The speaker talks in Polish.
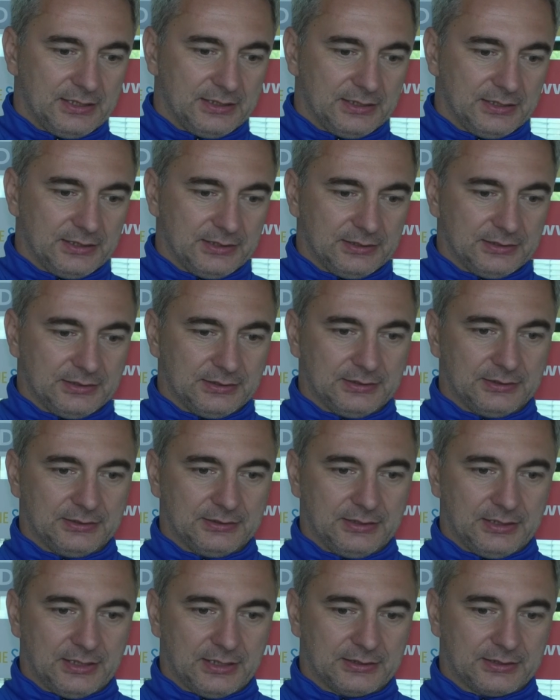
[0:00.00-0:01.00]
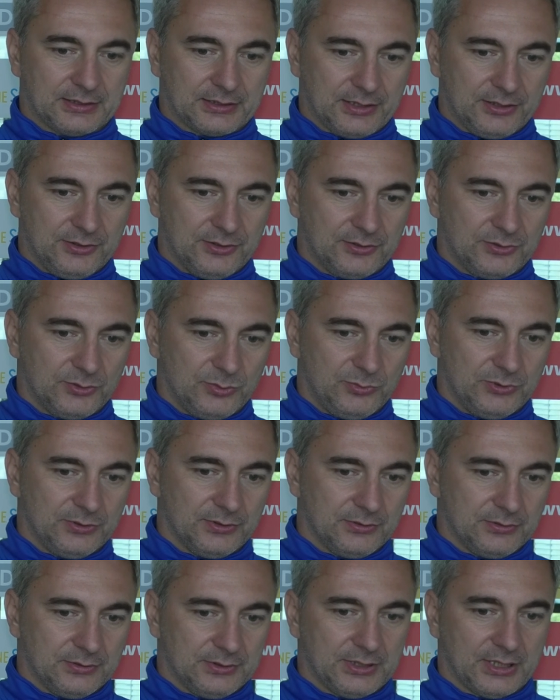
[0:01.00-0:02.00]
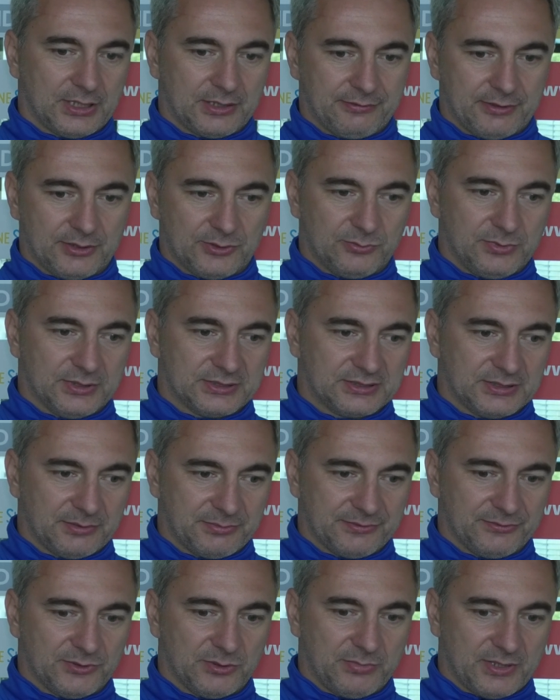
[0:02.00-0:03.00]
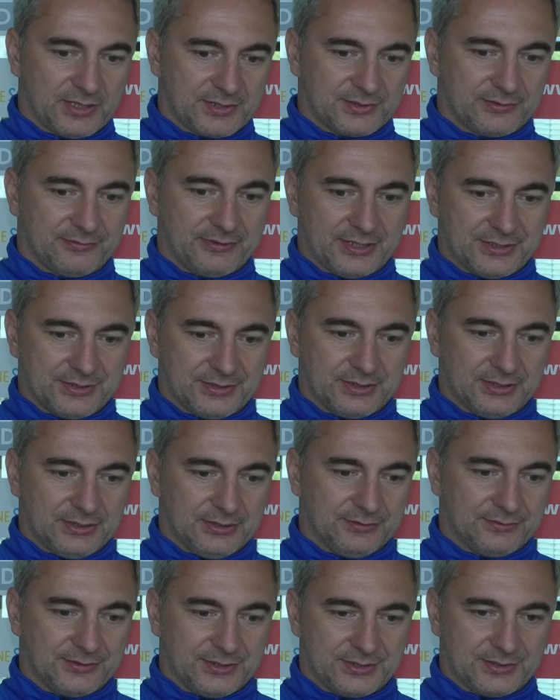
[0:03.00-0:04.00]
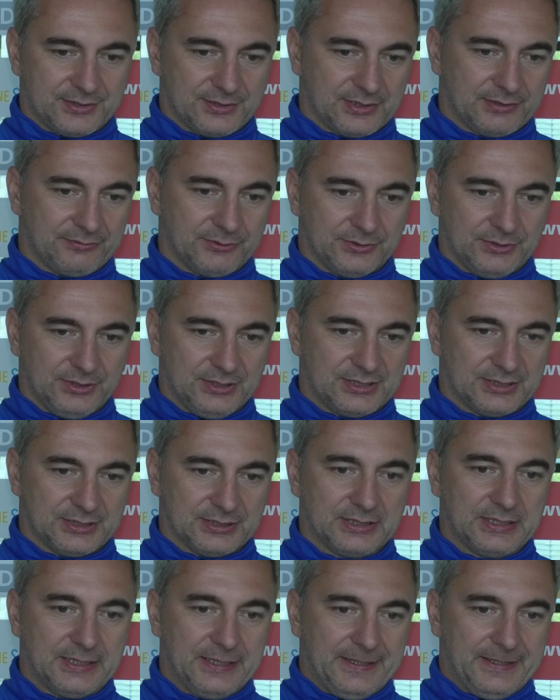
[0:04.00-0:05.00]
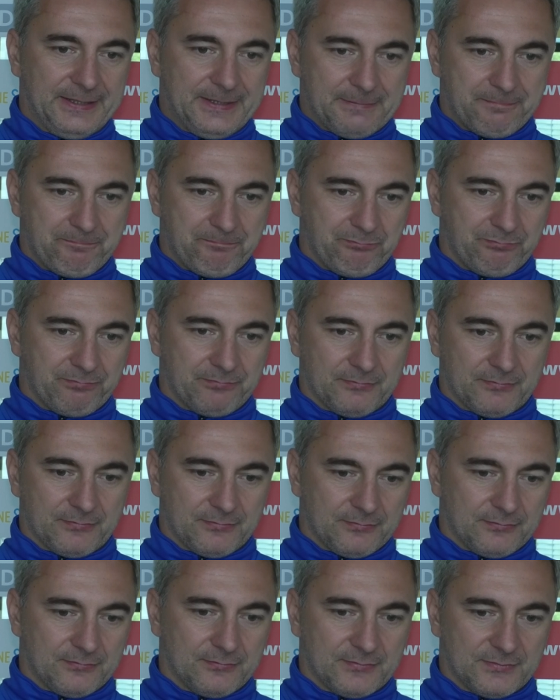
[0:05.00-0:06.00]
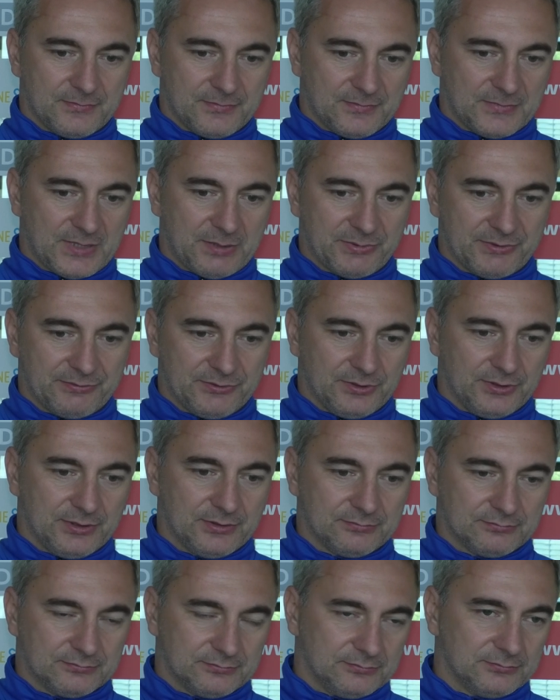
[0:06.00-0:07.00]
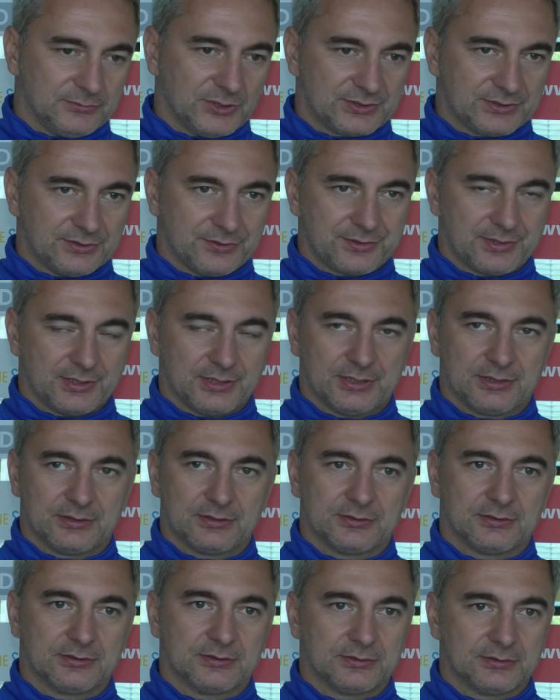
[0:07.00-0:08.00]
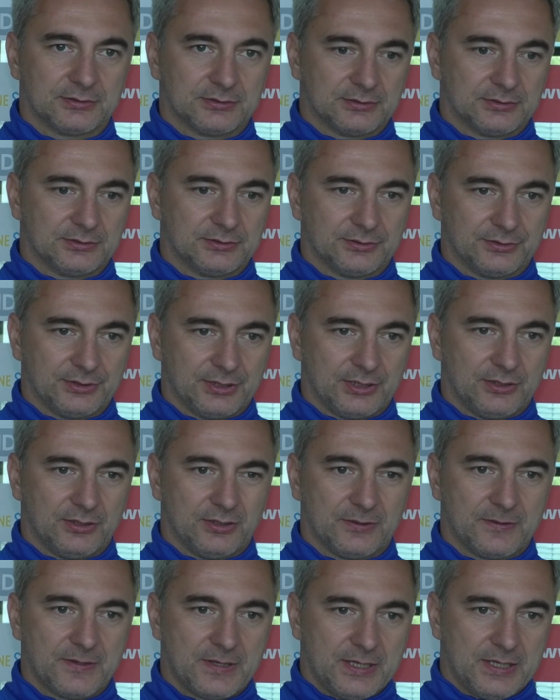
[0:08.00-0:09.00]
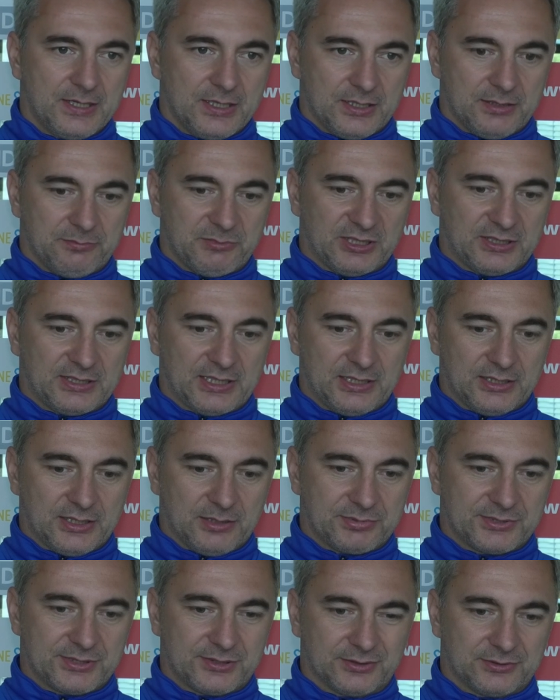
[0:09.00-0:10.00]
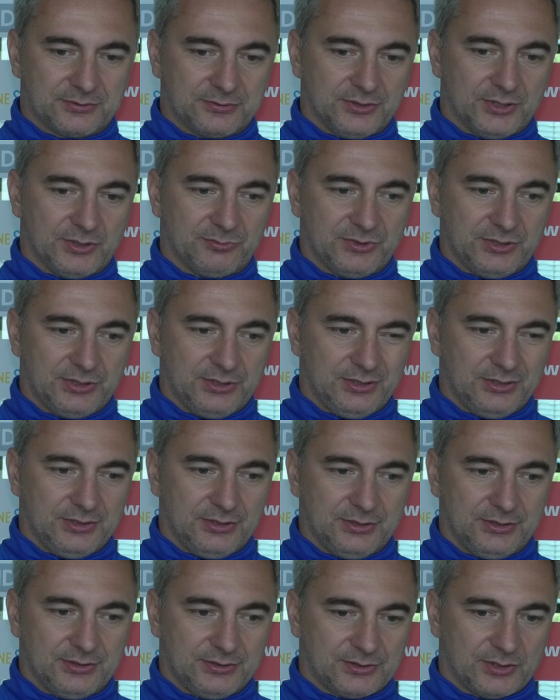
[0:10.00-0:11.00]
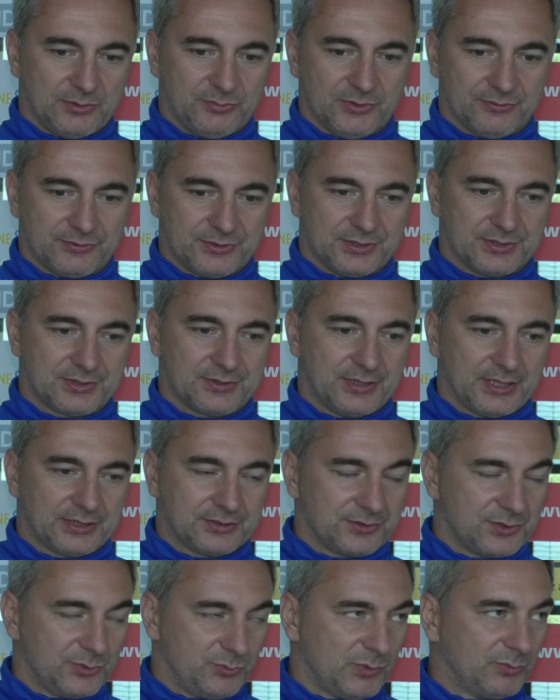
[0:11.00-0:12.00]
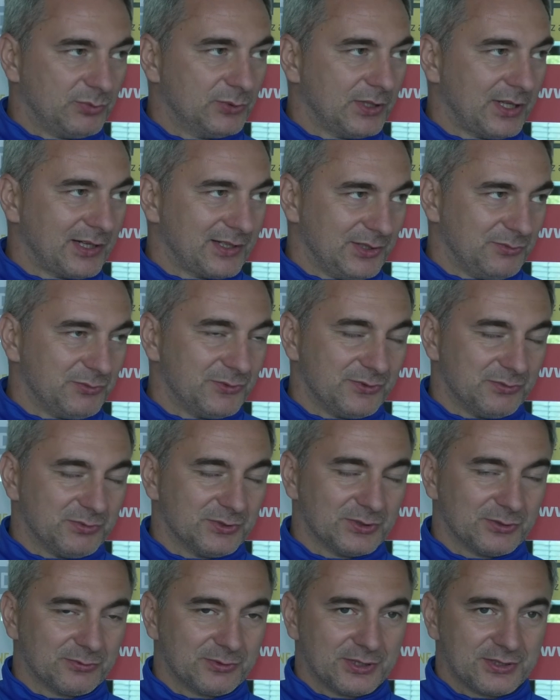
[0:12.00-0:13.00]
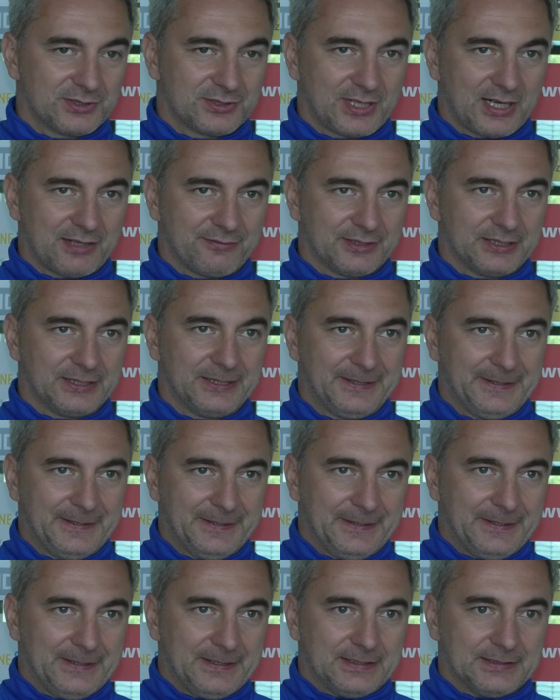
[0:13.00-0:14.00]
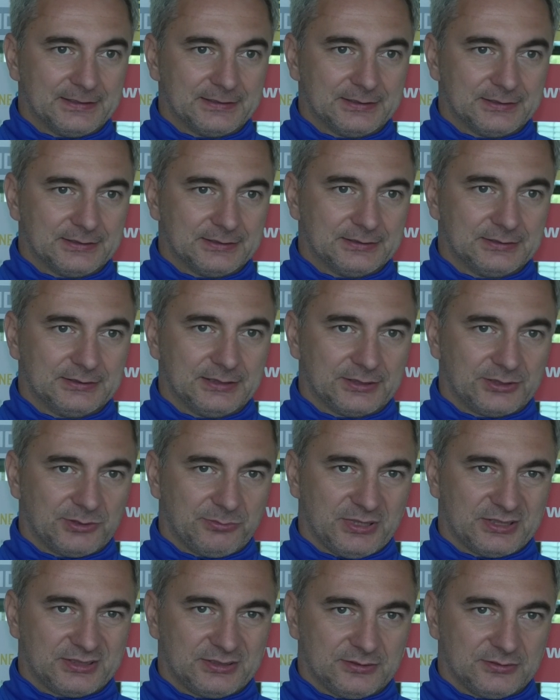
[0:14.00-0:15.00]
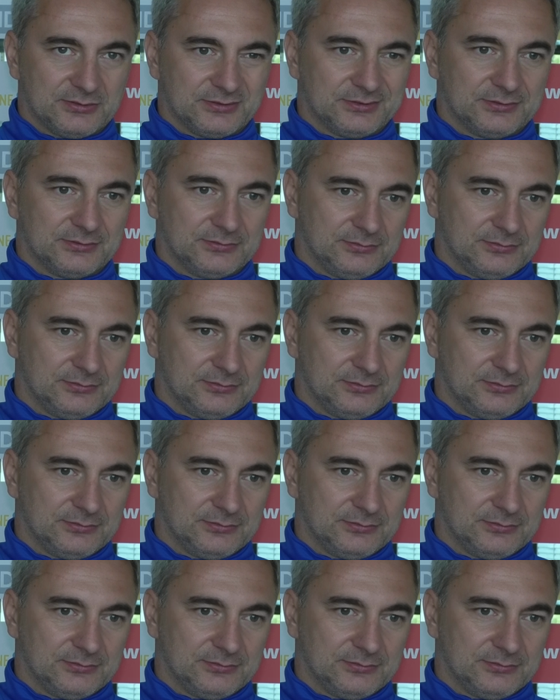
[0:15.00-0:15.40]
y, dla takiego klubu jak Falubas na pewno bardzo ważny. Wszyscy zawodnicy mm, na pewno mocno się do niego mentalnie przygotują i, i zrobią wszystko, jak to się popularnie mówi, będą gryźć trawę. Y, natomiast no,